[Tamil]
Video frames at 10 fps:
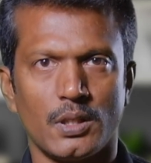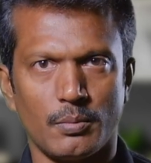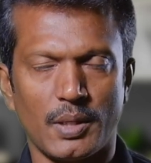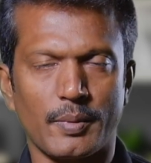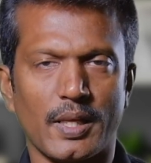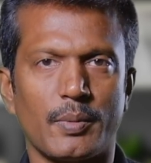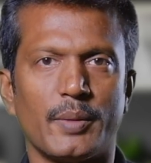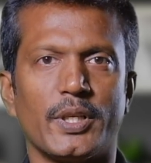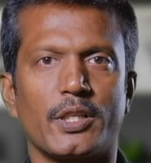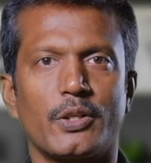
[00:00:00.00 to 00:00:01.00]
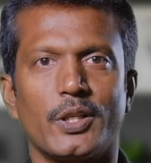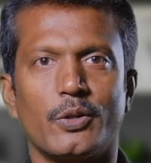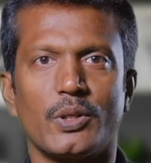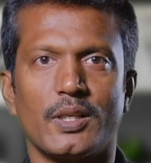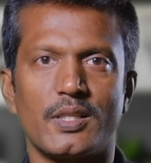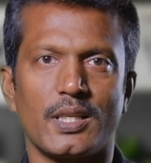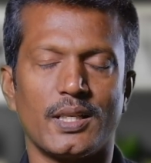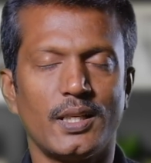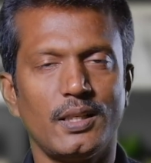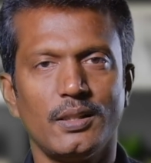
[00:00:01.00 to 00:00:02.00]
மாமனார் மாமியாருக்கோ எடுக்கணும்னு
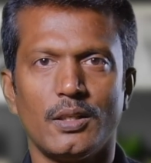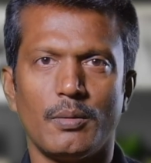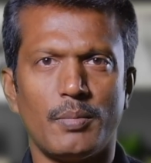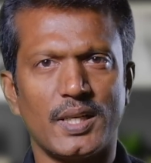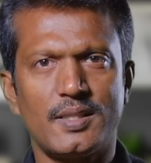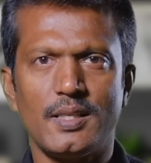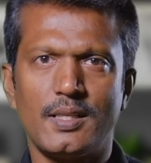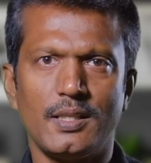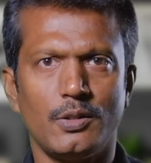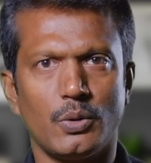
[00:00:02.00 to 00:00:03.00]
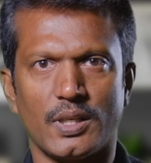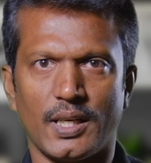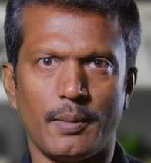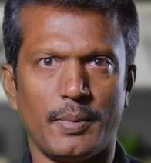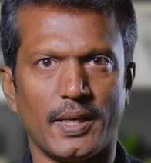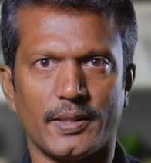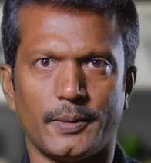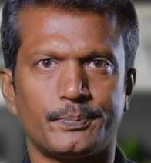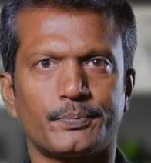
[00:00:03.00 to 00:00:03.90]
நினச்சிங்கன்னா பட்ஜெட்டுக்கு இது ஒரு நல்ல பிளான் தான்